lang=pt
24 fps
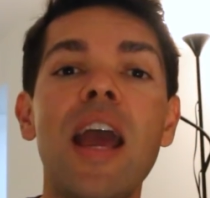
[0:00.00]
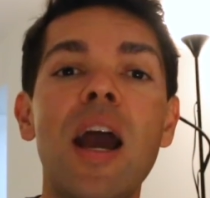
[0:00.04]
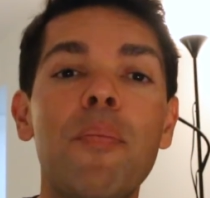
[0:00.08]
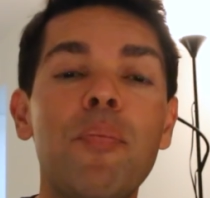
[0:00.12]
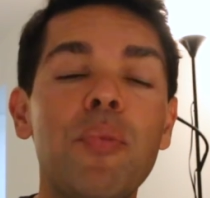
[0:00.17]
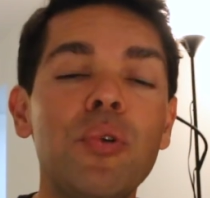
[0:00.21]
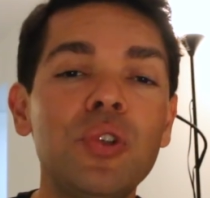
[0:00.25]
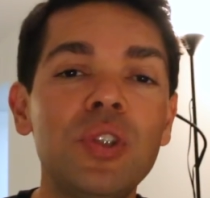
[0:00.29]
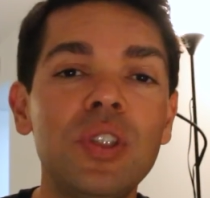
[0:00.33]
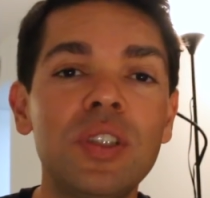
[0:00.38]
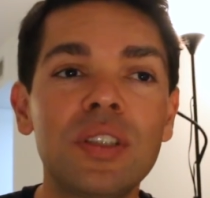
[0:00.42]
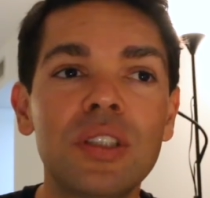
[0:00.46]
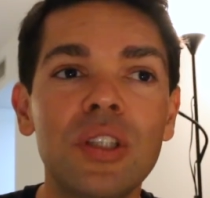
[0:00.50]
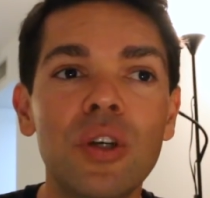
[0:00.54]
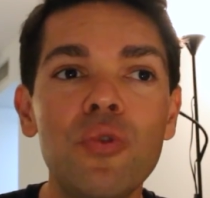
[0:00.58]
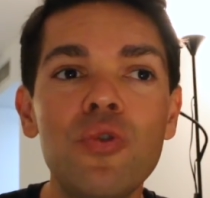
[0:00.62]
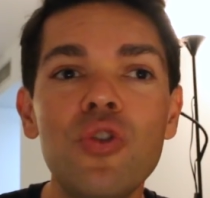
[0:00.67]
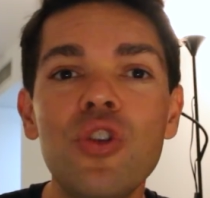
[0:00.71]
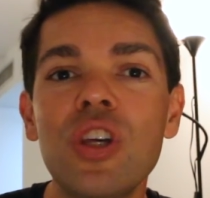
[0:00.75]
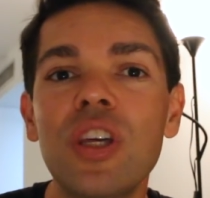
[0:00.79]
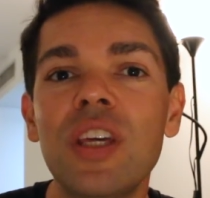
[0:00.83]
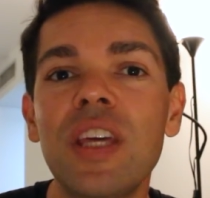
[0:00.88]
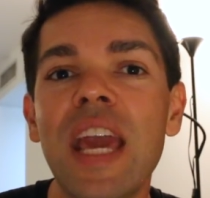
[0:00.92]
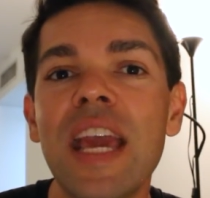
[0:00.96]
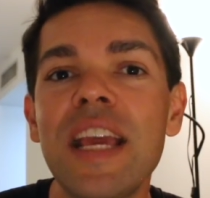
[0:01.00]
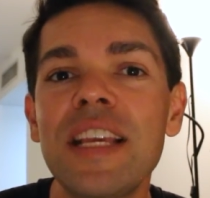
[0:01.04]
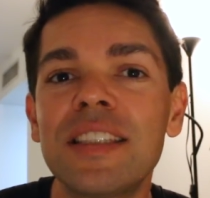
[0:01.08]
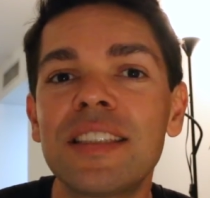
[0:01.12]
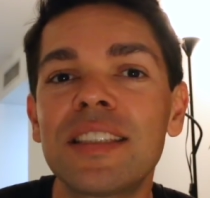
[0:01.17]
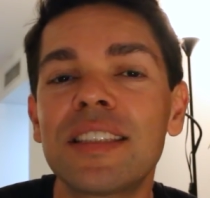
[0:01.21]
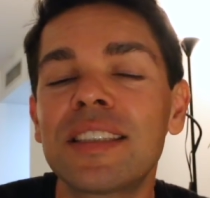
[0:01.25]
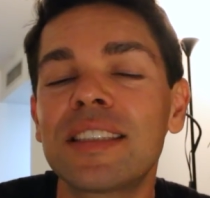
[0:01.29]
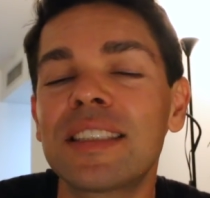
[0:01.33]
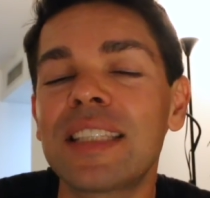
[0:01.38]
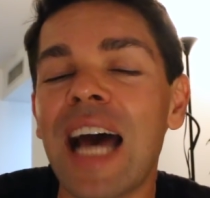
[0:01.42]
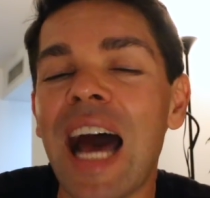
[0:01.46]
é a posição de quem
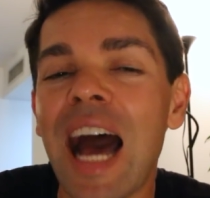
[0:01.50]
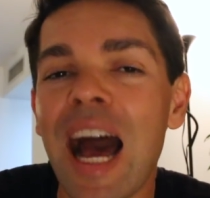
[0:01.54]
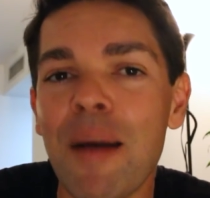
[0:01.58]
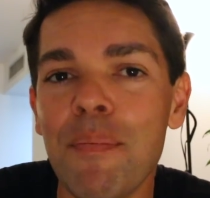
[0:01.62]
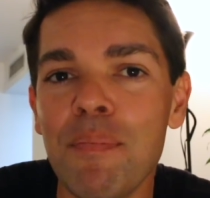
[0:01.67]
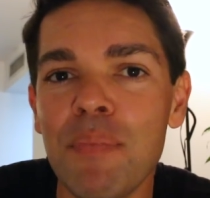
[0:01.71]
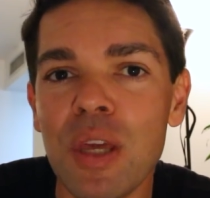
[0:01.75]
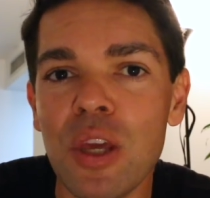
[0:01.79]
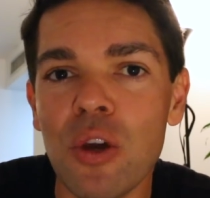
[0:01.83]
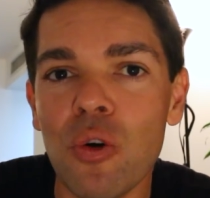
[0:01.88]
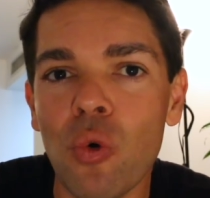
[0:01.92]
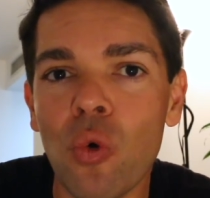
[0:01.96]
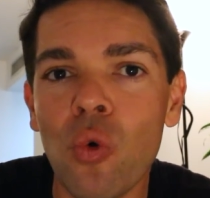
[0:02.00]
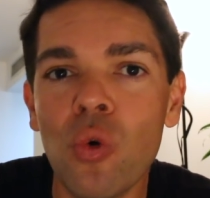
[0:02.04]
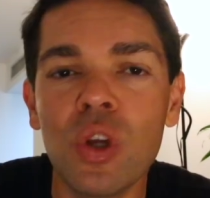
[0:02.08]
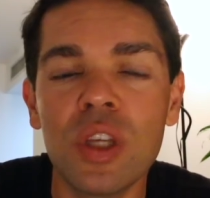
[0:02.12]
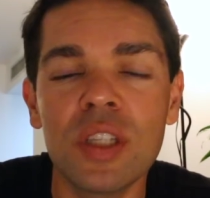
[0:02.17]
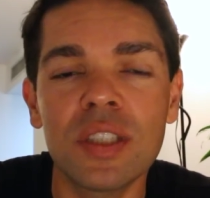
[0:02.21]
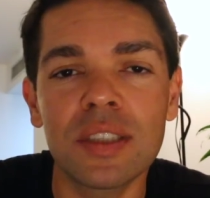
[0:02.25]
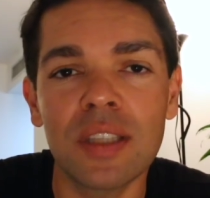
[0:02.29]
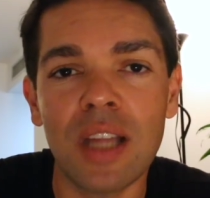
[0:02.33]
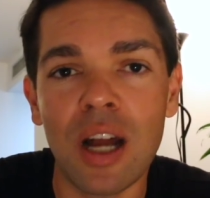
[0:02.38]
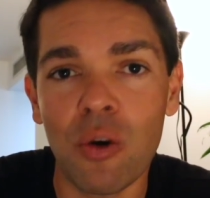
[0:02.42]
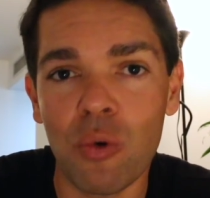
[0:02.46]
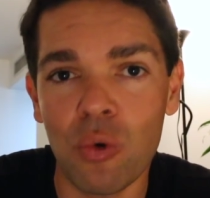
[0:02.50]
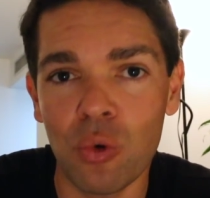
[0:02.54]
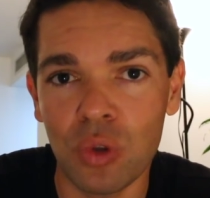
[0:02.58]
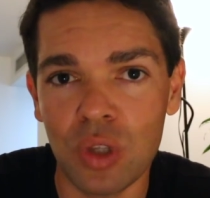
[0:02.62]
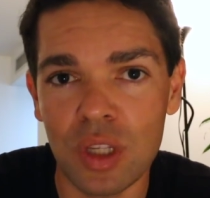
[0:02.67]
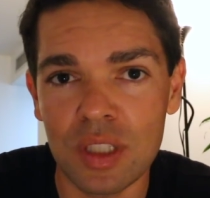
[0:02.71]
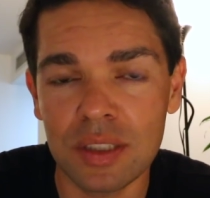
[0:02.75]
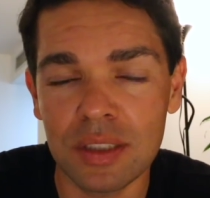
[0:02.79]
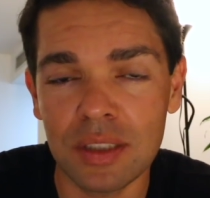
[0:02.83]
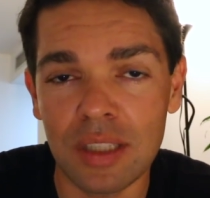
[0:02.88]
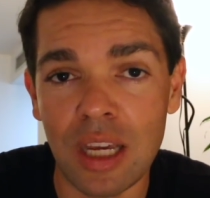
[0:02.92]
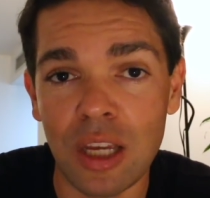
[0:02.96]
sabe o que está
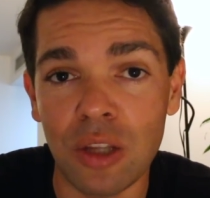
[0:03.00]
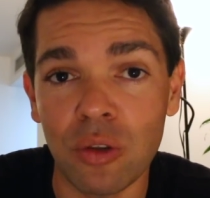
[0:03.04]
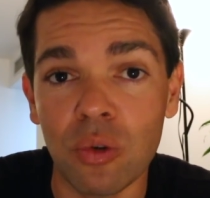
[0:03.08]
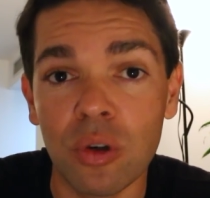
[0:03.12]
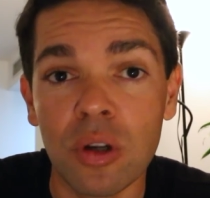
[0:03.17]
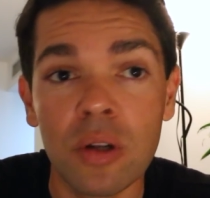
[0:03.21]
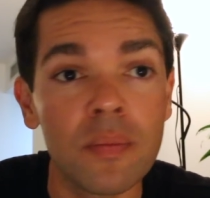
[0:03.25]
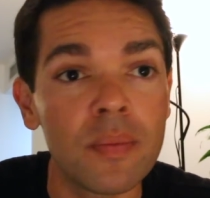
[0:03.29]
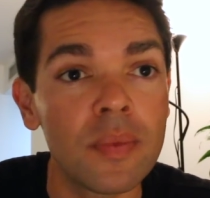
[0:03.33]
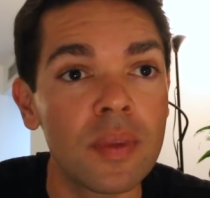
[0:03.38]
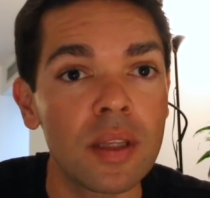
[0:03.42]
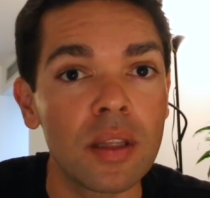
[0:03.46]
acontecendo.